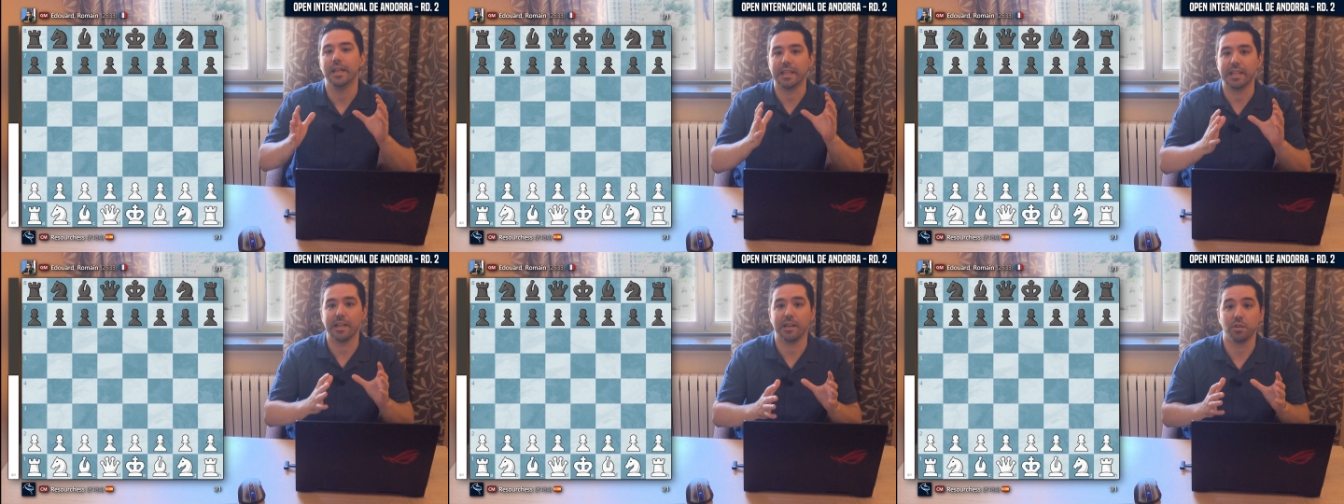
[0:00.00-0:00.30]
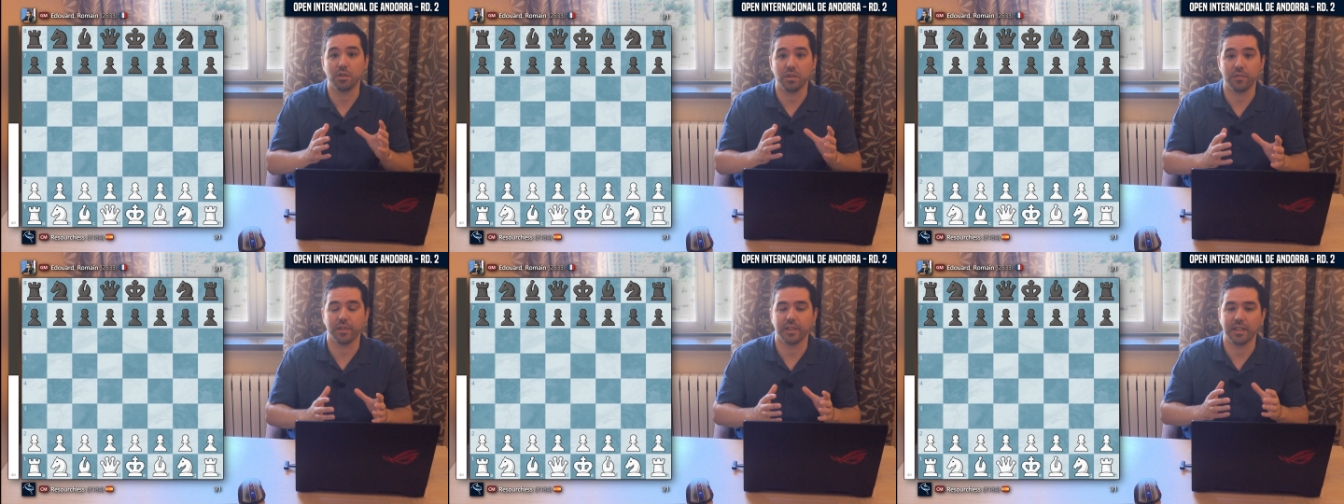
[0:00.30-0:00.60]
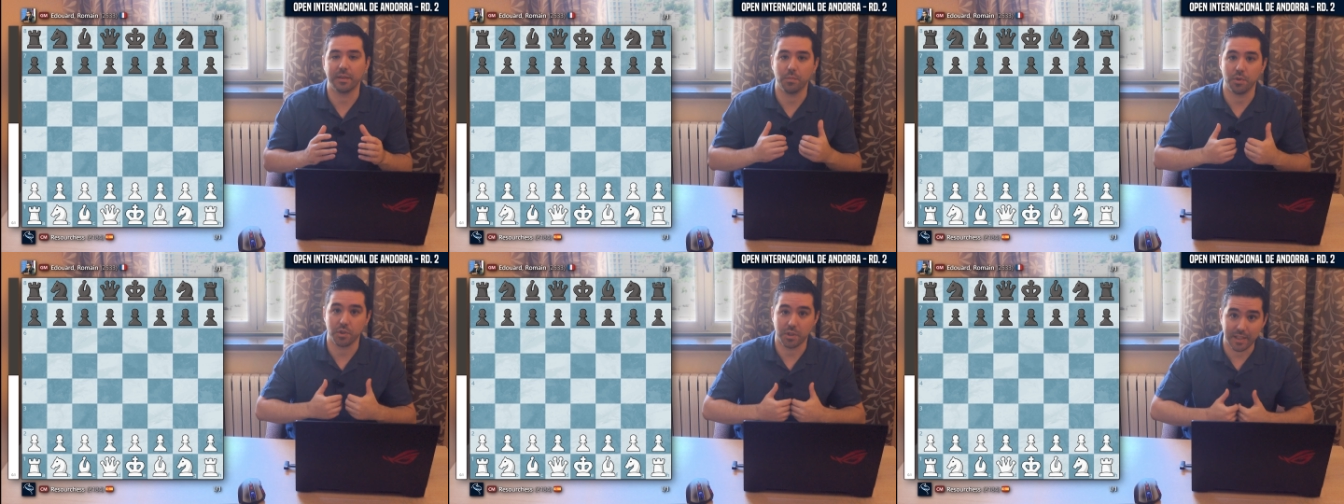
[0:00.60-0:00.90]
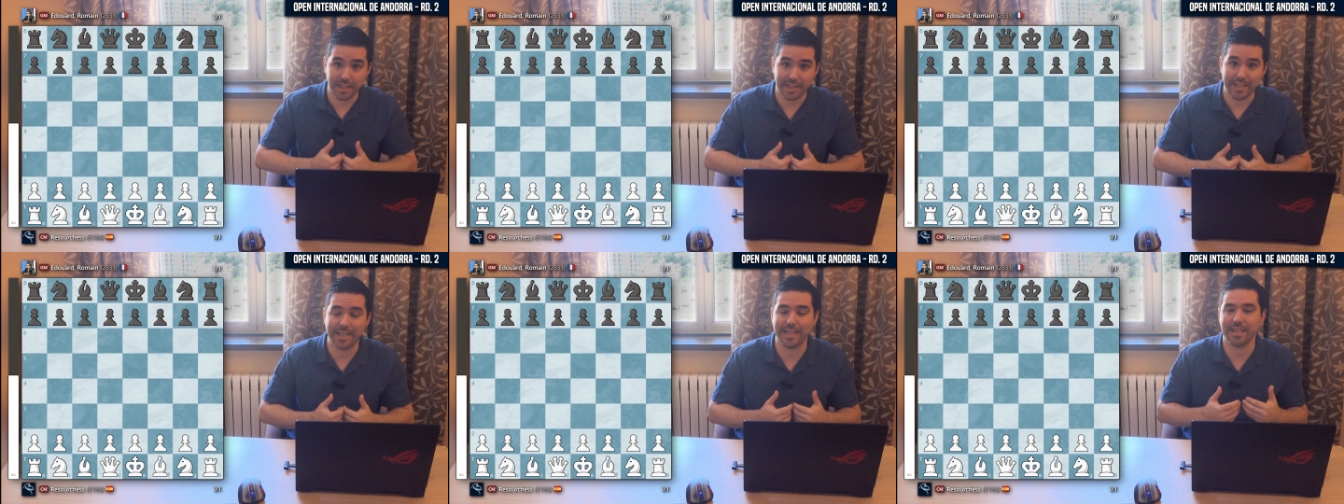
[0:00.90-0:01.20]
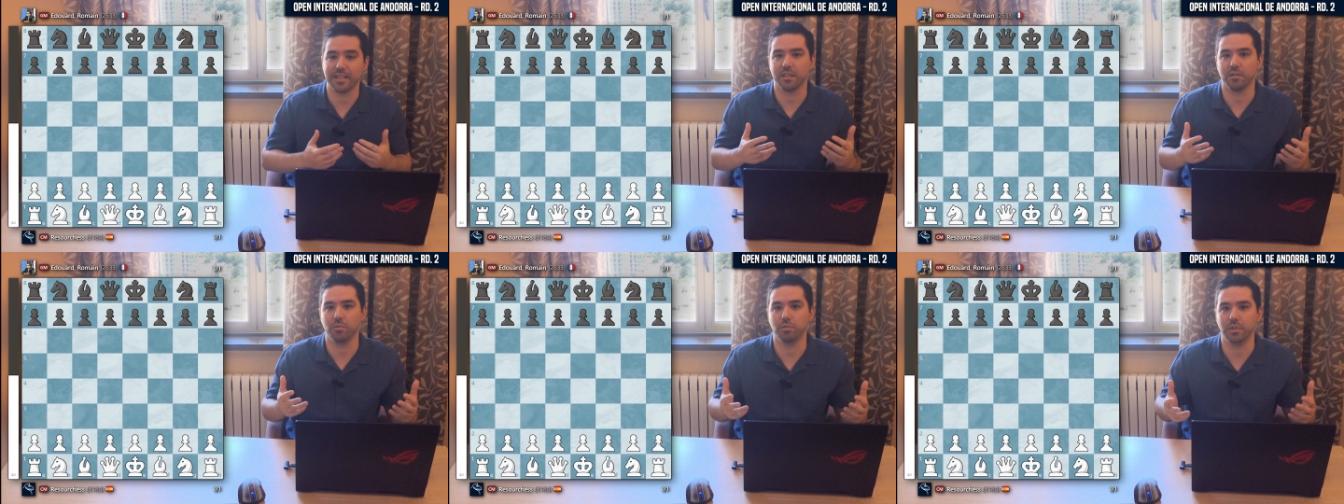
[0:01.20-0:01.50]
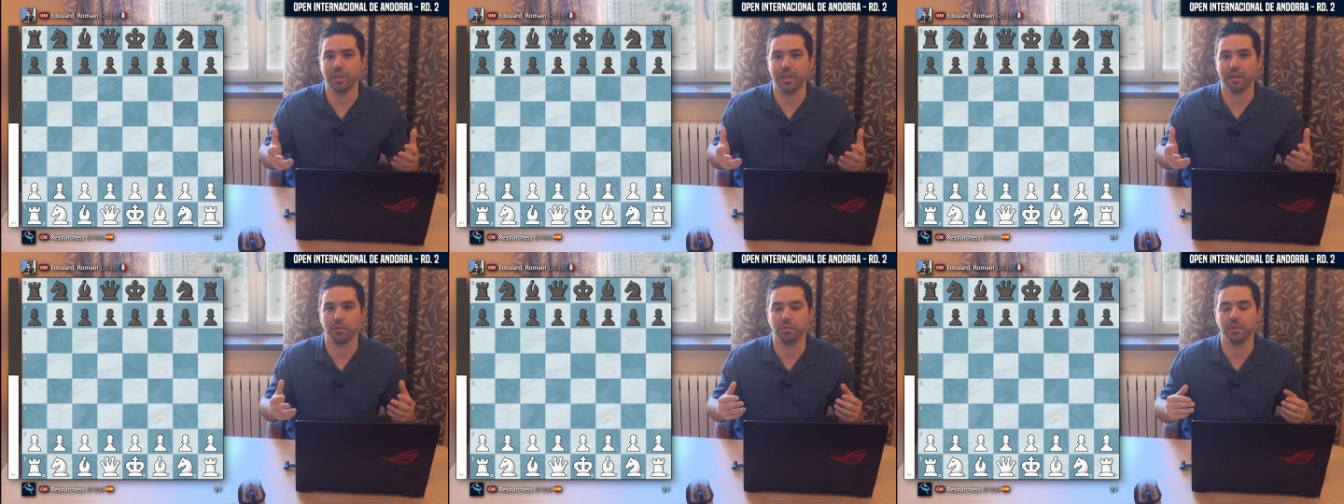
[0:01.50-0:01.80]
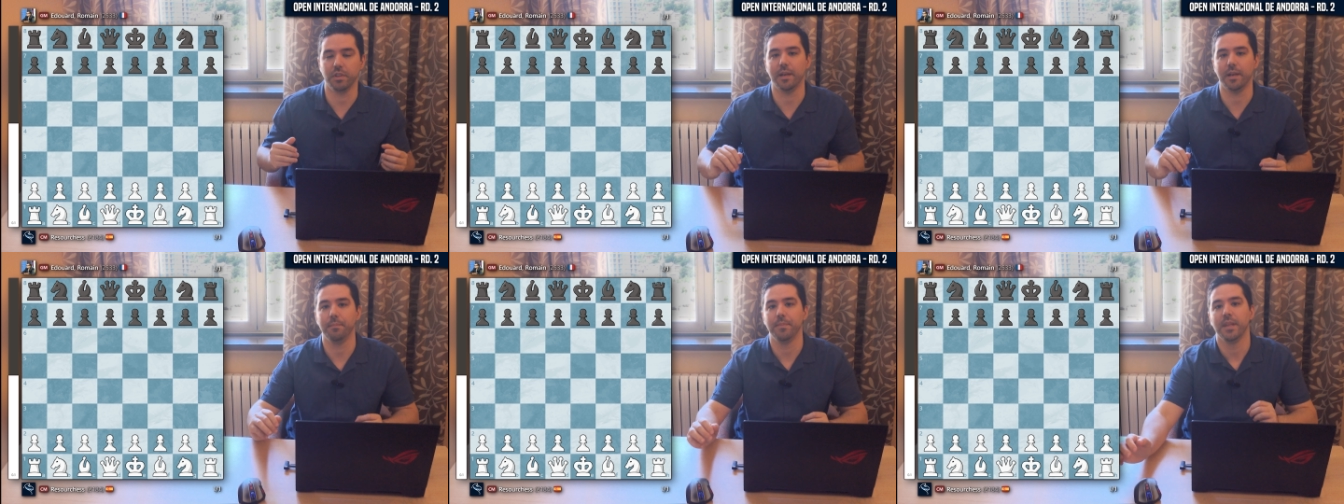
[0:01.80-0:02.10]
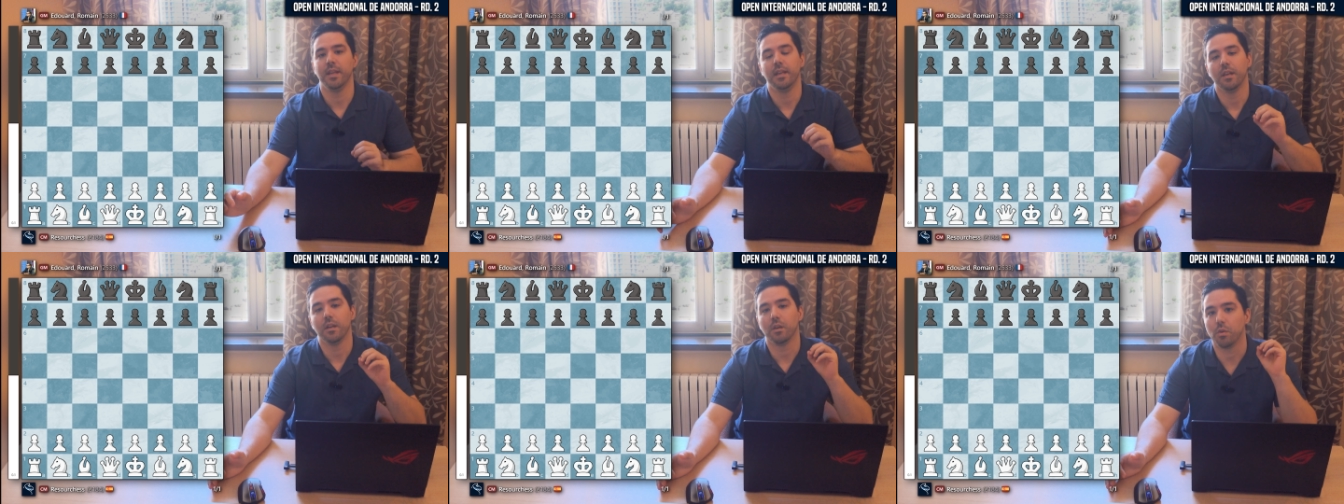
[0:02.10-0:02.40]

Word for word: y ahora nos enfrentamos en la segunda ronda